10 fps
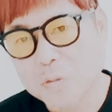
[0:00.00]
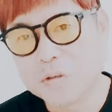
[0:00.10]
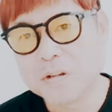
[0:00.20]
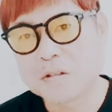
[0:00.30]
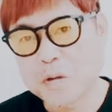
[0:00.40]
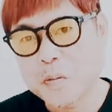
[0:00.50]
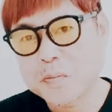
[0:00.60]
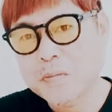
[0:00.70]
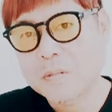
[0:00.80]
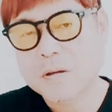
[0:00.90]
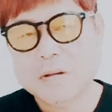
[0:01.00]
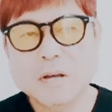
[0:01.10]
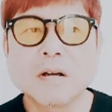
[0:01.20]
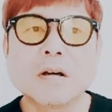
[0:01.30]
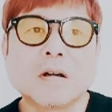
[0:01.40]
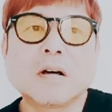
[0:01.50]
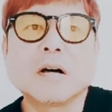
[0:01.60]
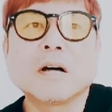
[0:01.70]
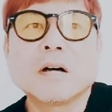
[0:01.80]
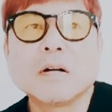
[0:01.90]
いいと思うんですよ。だか
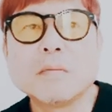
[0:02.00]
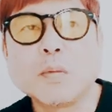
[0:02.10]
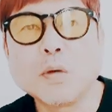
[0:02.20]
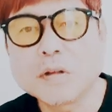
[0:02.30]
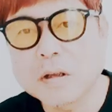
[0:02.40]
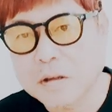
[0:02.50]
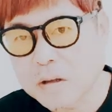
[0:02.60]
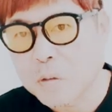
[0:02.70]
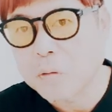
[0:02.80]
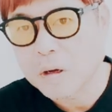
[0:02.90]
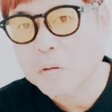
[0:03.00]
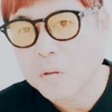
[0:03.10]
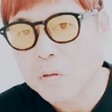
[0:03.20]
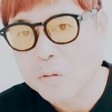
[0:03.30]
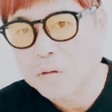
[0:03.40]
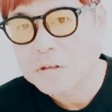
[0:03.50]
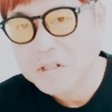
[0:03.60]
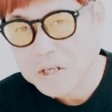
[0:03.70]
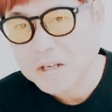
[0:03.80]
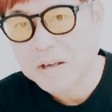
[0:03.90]
ら、まあ持っててだろうなと思う
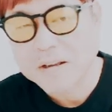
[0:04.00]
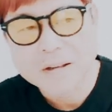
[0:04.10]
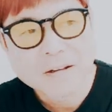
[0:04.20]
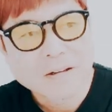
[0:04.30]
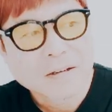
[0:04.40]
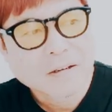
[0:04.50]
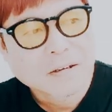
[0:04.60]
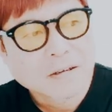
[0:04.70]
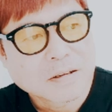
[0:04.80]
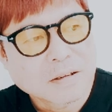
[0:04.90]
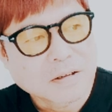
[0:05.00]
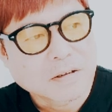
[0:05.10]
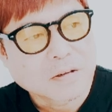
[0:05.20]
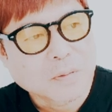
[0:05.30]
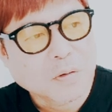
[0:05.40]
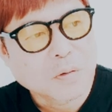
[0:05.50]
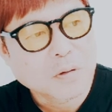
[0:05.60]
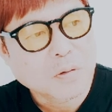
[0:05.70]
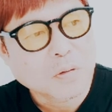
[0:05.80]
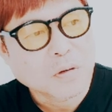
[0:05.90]
し、うん、まあ
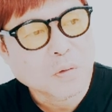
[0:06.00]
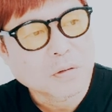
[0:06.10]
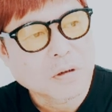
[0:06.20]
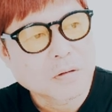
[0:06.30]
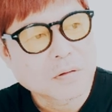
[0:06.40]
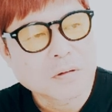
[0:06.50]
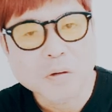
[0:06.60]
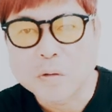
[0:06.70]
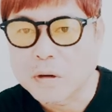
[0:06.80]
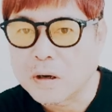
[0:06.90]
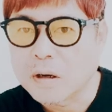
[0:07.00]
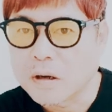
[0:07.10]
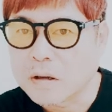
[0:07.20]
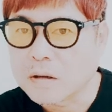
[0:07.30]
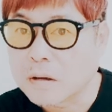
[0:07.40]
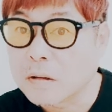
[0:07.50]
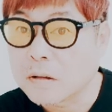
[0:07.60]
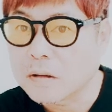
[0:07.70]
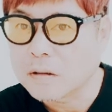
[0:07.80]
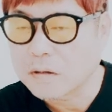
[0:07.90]
女の子は寄ってくるんだろうな神
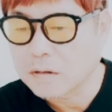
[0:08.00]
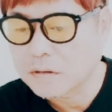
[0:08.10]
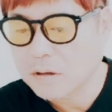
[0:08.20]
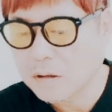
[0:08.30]
田沙也加さんが好